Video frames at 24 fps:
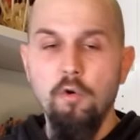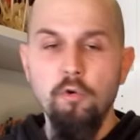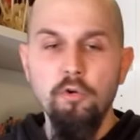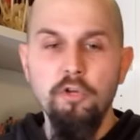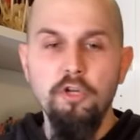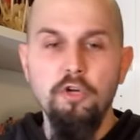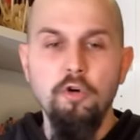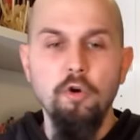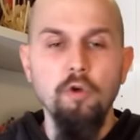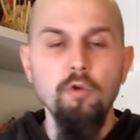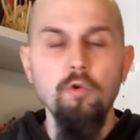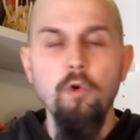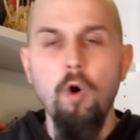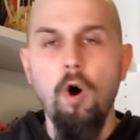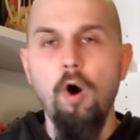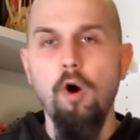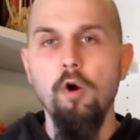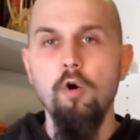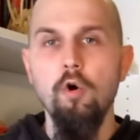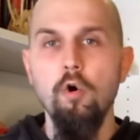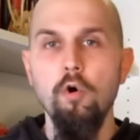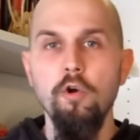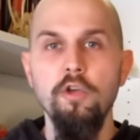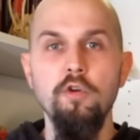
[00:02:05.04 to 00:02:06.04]
unico
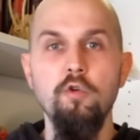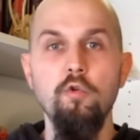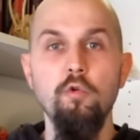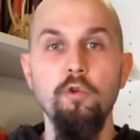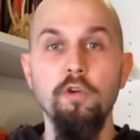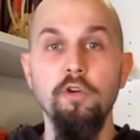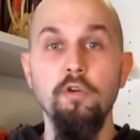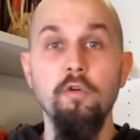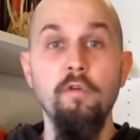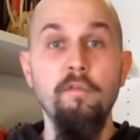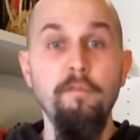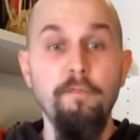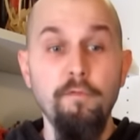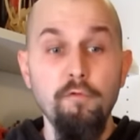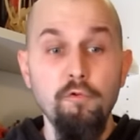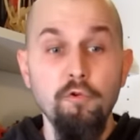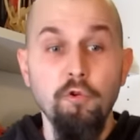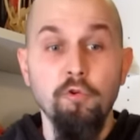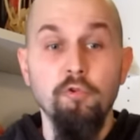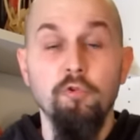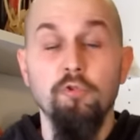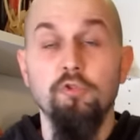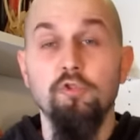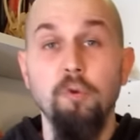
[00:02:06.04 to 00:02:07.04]
luogo in cui non
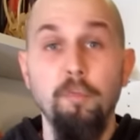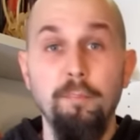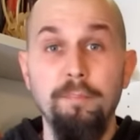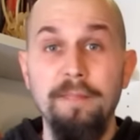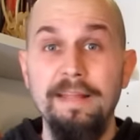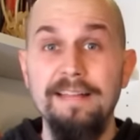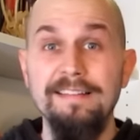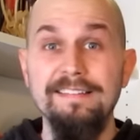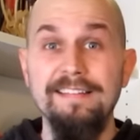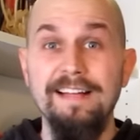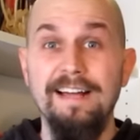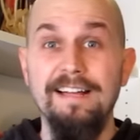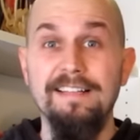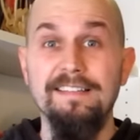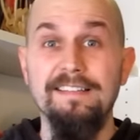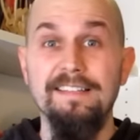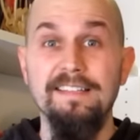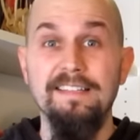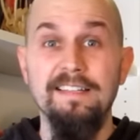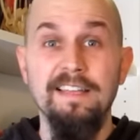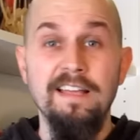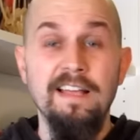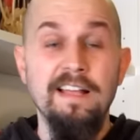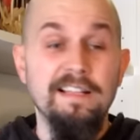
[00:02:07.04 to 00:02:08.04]
furono
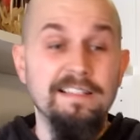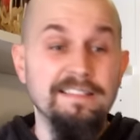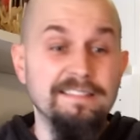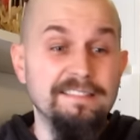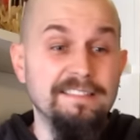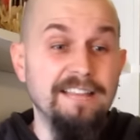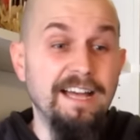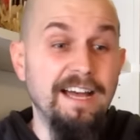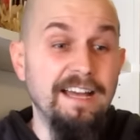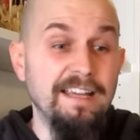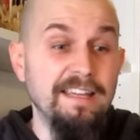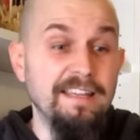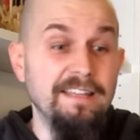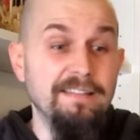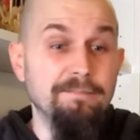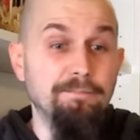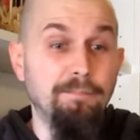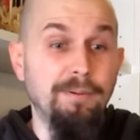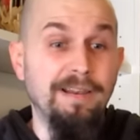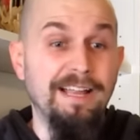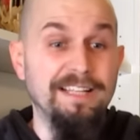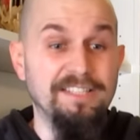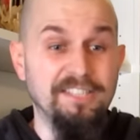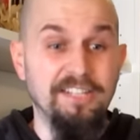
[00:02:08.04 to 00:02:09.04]
soppiantati dai
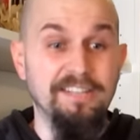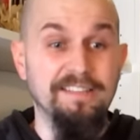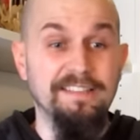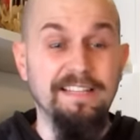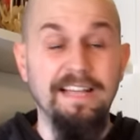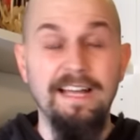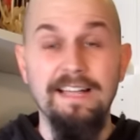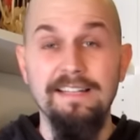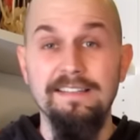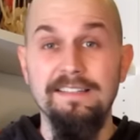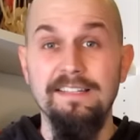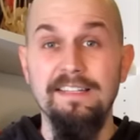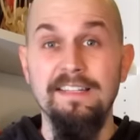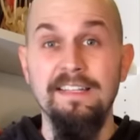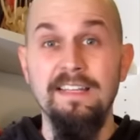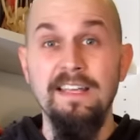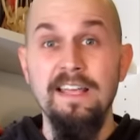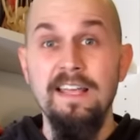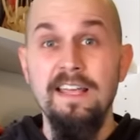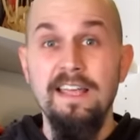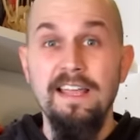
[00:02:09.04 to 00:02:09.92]
placentati,